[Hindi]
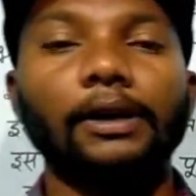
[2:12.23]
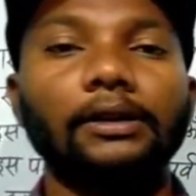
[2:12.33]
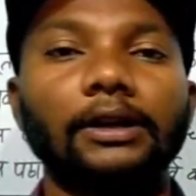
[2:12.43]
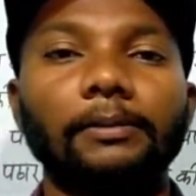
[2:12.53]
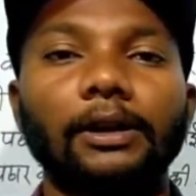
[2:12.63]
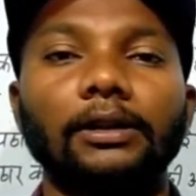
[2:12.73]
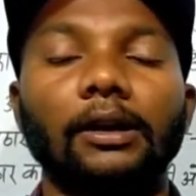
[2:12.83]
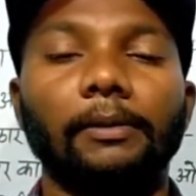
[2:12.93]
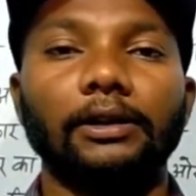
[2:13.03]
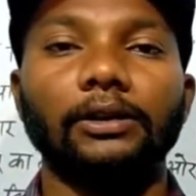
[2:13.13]
परत दर परत
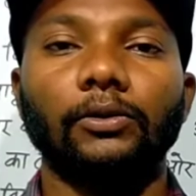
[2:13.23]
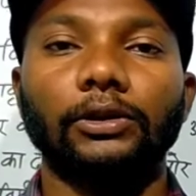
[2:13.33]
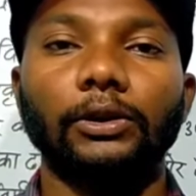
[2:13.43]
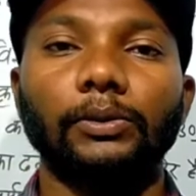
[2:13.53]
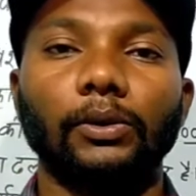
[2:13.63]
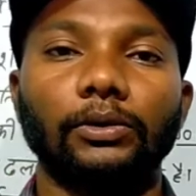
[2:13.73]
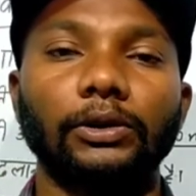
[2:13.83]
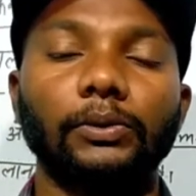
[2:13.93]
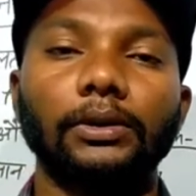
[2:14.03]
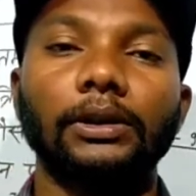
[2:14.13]
अपर्दित होते हुए
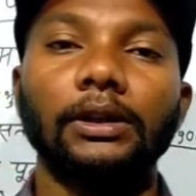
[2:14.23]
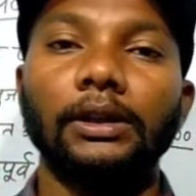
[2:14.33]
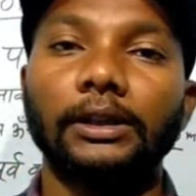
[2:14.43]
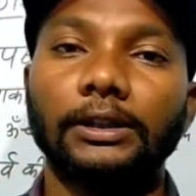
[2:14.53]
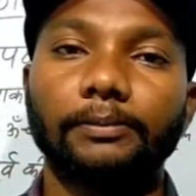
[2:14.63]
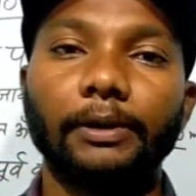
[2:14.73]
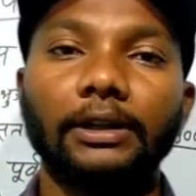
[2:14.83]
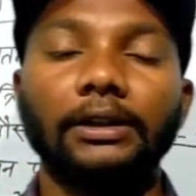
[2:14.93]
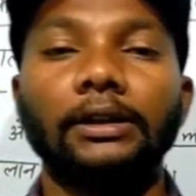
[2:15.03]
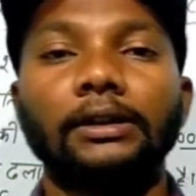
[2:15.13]
होते हुए इस
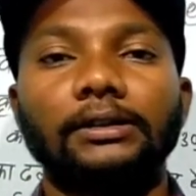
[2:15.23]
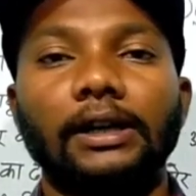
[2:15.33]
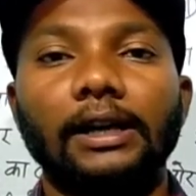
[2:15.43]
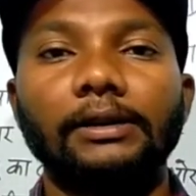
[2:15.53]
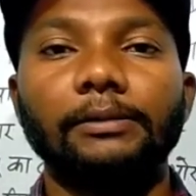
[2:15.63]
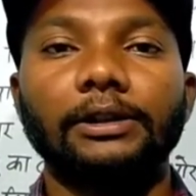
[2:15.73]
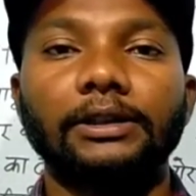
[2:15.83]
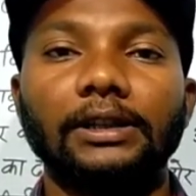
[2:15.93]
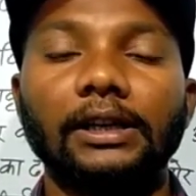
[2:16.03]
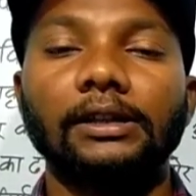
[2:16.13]
पर काली
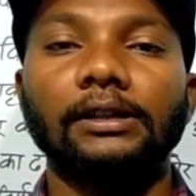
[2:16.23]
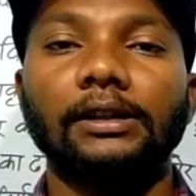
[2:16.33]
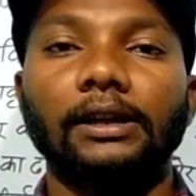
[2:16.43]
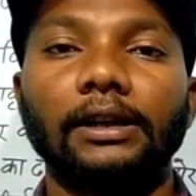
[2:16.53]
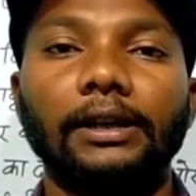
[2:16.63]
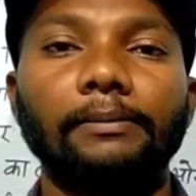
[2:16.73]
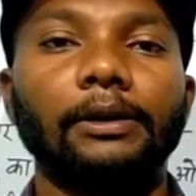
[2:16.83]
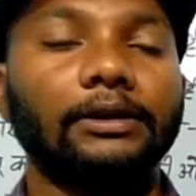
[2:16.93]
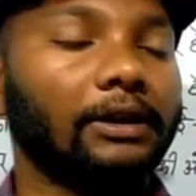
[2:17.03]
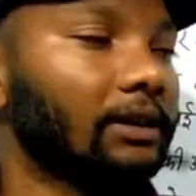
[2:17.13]
मिट्टी का
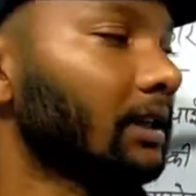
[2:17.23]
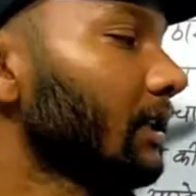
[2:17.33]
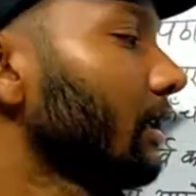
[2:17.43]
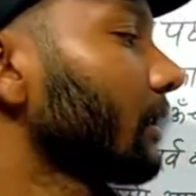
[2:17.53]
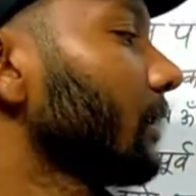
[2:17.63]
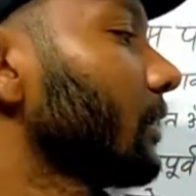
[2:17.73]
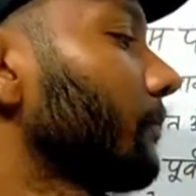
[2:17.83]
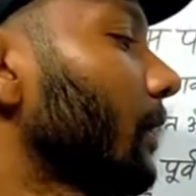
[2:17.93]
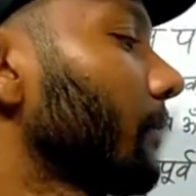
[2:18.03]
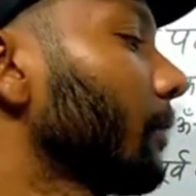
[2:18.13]
लेप चढ़ गया यानी कि इस
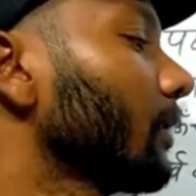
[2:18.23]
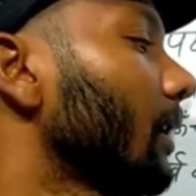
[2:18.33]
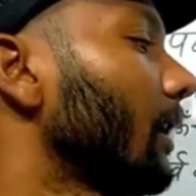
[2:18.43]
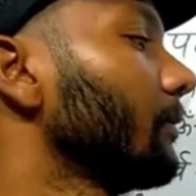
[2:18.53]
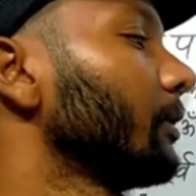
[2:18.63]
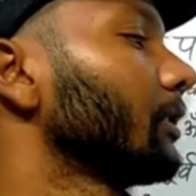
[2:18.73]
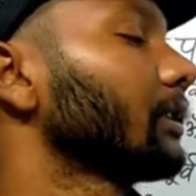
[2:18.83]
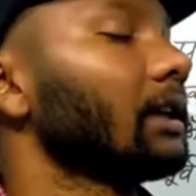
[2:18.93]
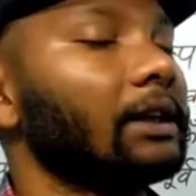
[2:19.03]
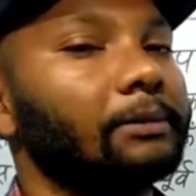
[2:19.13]
पठार पर काली
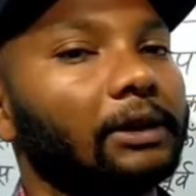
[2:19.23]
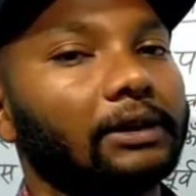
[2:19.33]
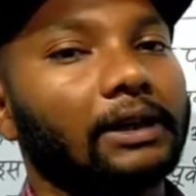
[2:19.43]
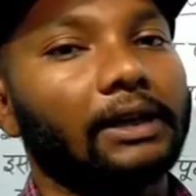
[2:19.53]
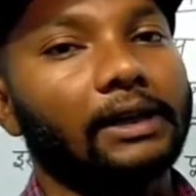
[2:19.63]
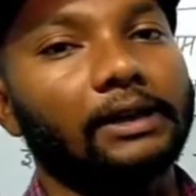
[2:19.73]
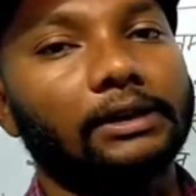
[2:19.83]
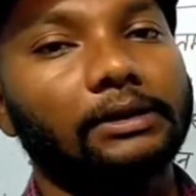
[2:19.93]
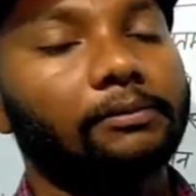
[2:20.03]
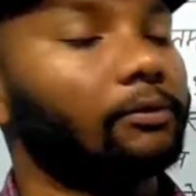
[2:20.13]
मिट्टी का लेप चढ़ गया है यानी
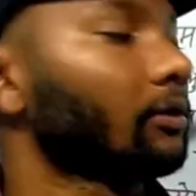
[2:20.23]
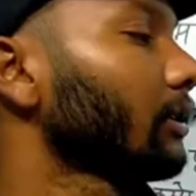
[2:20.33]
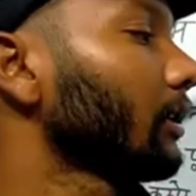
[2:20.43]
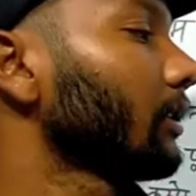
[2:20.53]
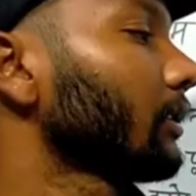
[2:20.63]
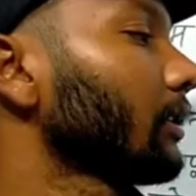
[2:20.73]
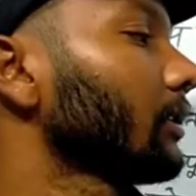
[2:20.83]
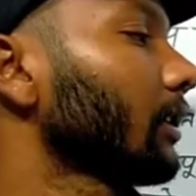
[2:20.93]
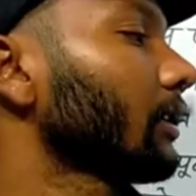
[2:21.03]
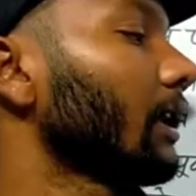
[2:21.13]
कि पूरी तरीके से
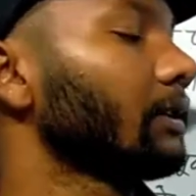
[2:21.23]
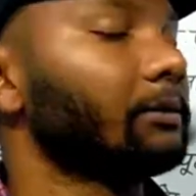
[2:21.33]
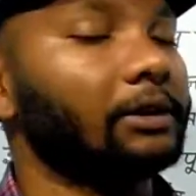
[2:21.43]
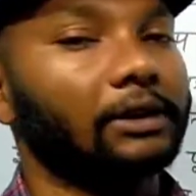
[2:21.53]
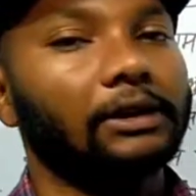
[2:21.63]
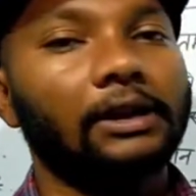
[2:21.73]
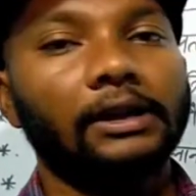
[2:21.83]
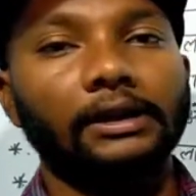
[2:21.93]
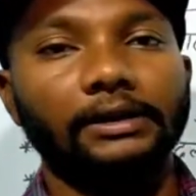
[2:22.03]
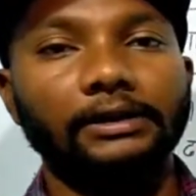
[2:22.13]
यह काली मिट्टी
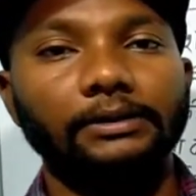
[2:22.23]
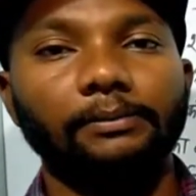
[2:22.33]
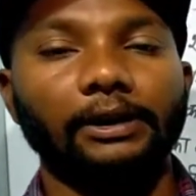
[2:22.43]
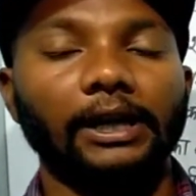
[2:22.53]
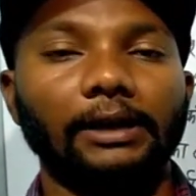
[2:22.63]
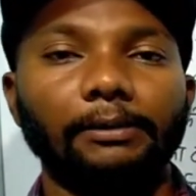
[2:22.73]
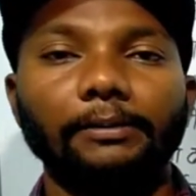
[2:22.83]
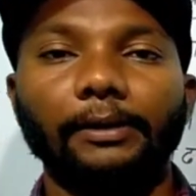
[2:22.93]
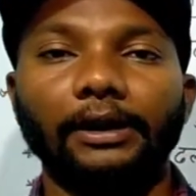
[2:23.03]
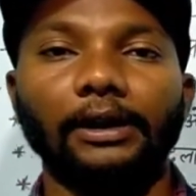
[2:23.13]
इस पठार
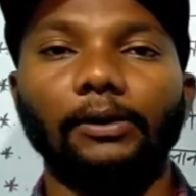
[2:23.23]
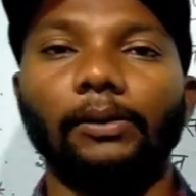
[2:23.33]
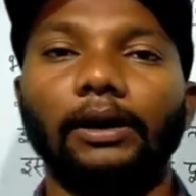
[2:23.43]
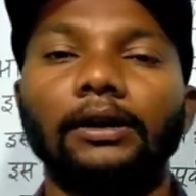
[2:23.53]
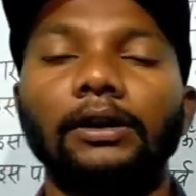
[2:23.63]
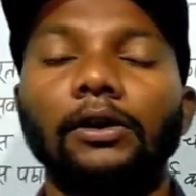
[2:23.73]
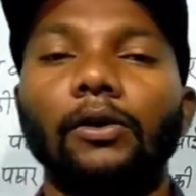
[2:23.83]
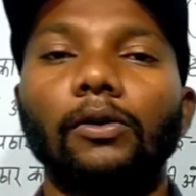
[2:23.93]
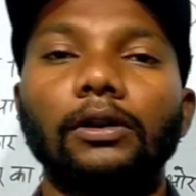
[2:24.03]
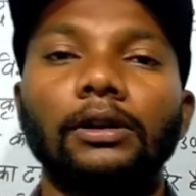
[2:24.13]
पर फैला हुआ है
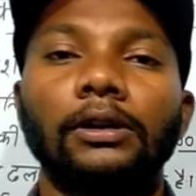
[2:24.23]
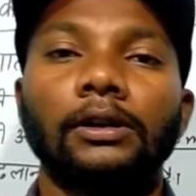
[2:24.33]
और